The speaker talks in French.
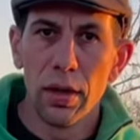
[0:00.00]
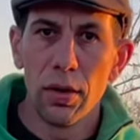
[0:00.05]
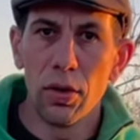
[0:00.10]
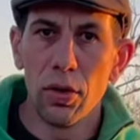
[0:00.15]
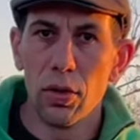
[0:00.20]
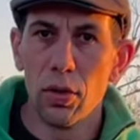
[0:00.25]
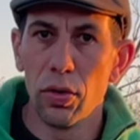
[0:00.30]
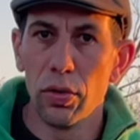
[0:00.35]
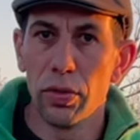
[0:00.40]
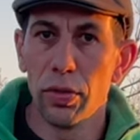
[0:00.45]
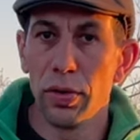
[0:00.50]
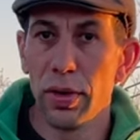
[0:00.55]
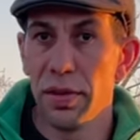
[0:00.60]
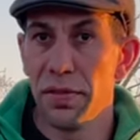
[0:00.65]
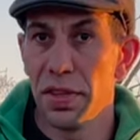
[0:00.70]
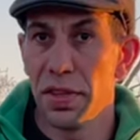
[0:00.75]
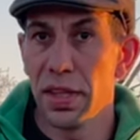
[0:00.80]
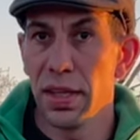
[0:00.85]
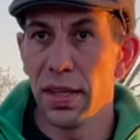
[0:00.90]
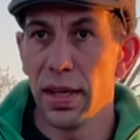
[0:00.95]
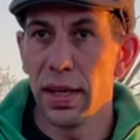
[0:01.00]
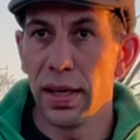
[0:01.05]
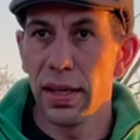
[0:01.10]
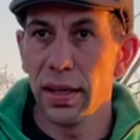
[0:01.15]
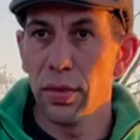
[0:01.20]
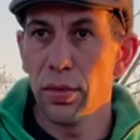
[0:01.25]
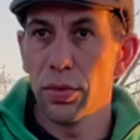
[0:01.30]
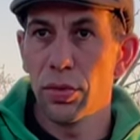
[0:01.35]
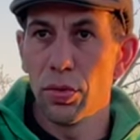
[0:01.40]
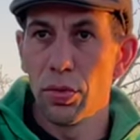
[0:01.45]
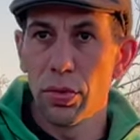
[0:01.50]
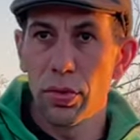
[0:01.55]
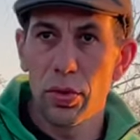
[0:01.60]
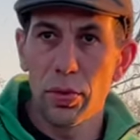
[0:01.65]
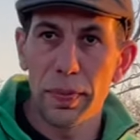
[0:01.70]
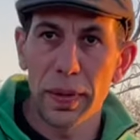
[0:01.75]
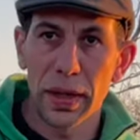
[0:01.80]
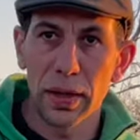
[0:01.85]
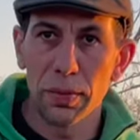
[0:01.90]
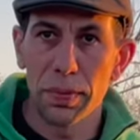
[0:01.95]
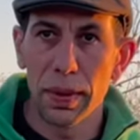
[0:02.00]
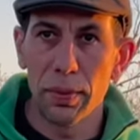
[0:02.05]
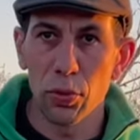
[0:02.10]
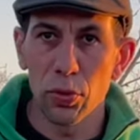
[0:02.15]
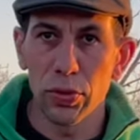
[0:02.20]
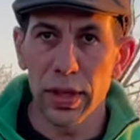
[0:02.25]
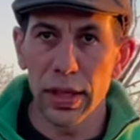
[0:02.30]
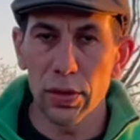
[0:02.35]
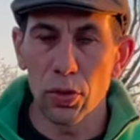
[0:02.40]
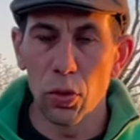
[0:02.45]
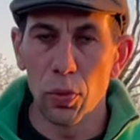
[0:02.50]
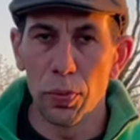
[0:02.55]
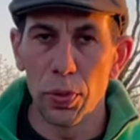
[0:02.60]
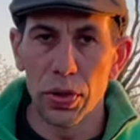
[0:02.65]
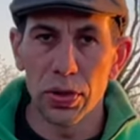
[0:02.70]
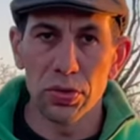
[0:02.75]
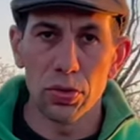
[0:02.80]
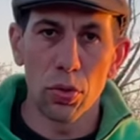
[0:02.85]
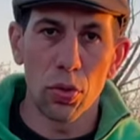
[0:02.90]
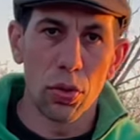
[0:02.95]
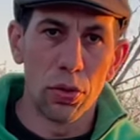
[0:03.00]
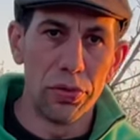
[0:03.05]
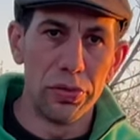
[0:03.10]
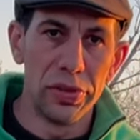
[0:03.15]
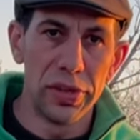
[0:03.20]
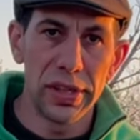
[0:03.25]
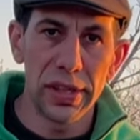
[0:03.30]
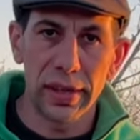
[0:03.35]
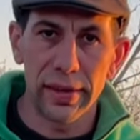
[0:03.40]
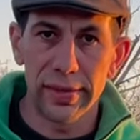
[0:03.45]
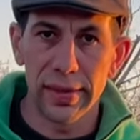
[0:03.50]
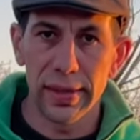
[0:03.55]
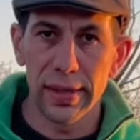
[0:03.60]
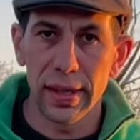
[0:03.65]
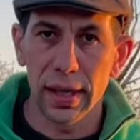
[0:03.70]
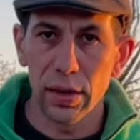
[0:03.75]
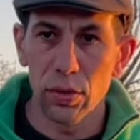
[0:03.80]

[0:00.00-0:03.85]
euh, éviter d'aller donc par exemple à mon tas de compost, de revenir, etc.